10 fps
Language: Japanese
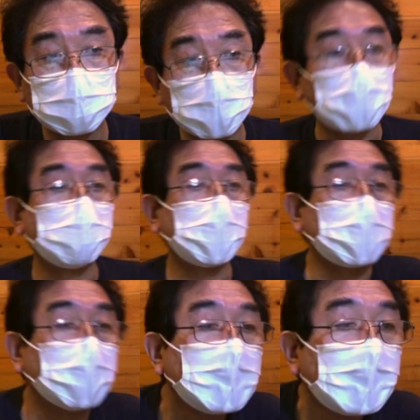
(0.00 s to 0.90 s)
ね、まあいい
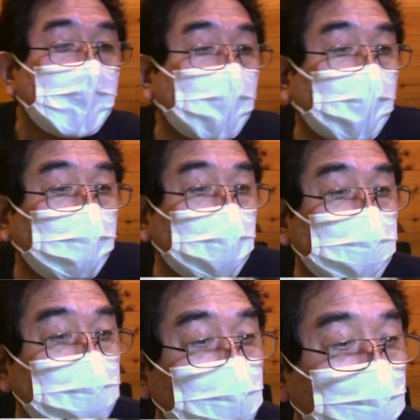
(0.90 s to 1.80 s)
か。
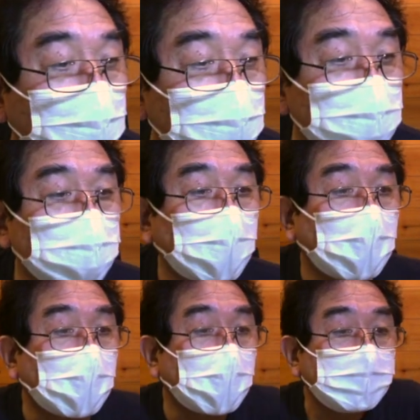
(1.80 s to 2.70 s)
マスケンさんこんにちは。
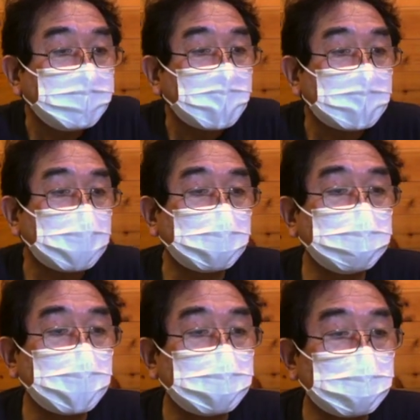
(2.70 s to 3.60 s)

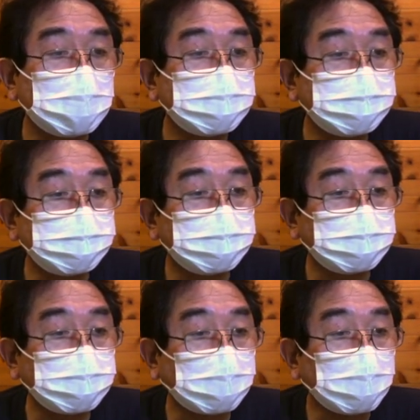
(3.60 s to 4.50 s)
昨日、
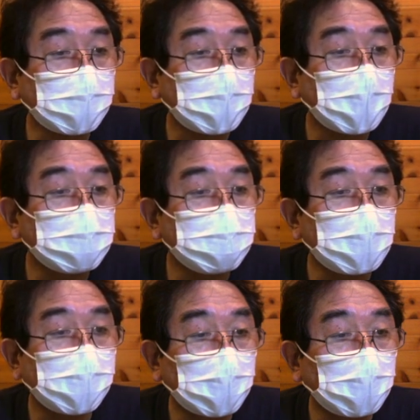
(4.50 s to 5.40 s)
栗
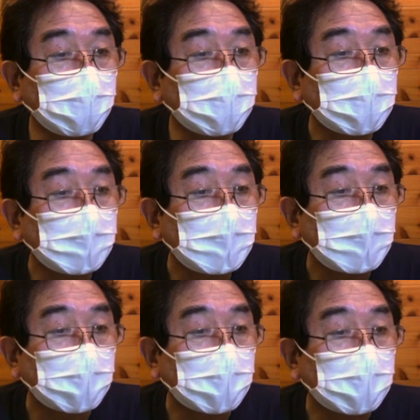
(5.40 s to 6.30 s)
山直、
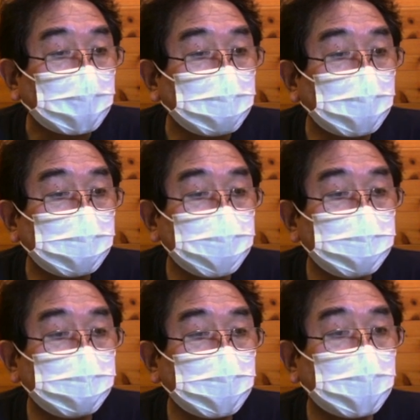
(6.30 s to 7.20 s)
鬼怒川支
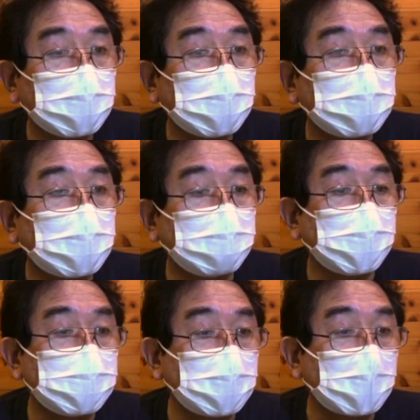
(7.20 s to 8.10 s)
流に行ってき
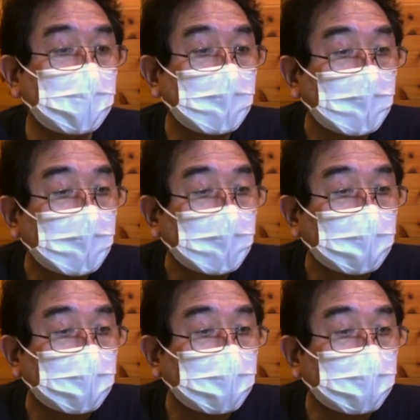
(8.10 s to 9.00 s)
ました。
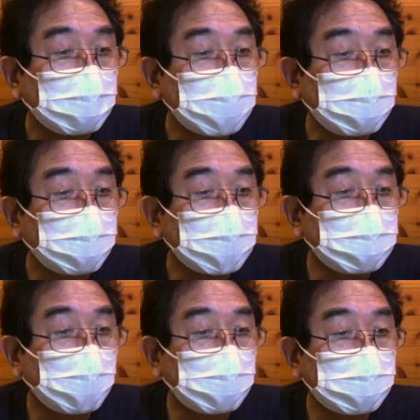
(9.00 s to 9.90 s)
土砂降り
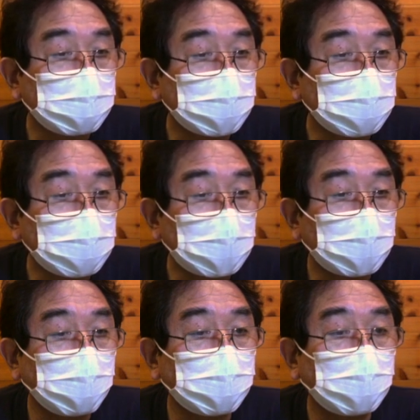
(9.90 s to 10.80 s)
増水、笹
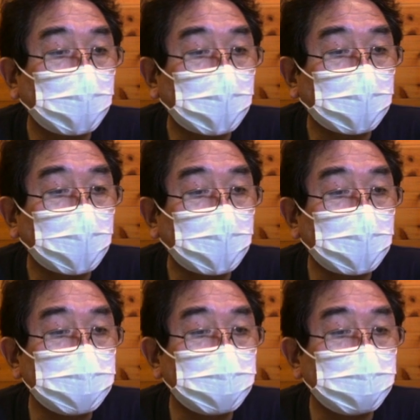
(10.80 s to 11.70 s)
濁りの中、警
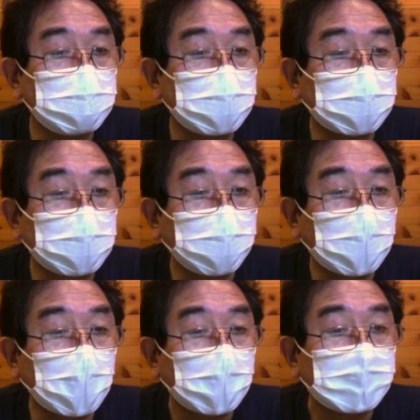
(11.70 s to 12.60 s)
戒心に乗せれた岩
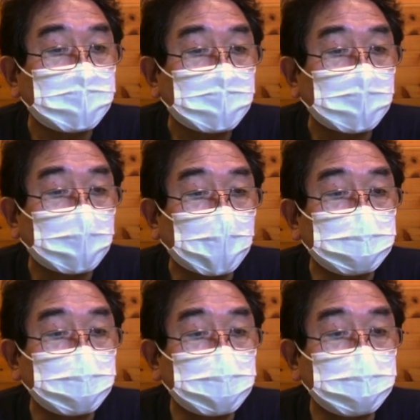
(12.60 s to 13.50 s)
名が
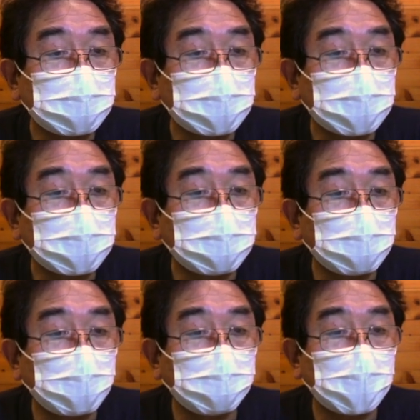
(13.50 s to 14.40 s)
次々に
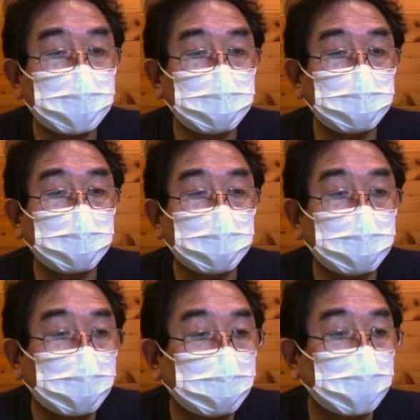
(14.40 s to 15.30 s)
ヒット、満足とい
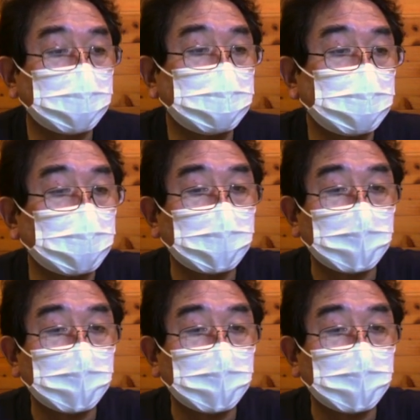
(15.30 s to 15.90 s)
うよりびっくり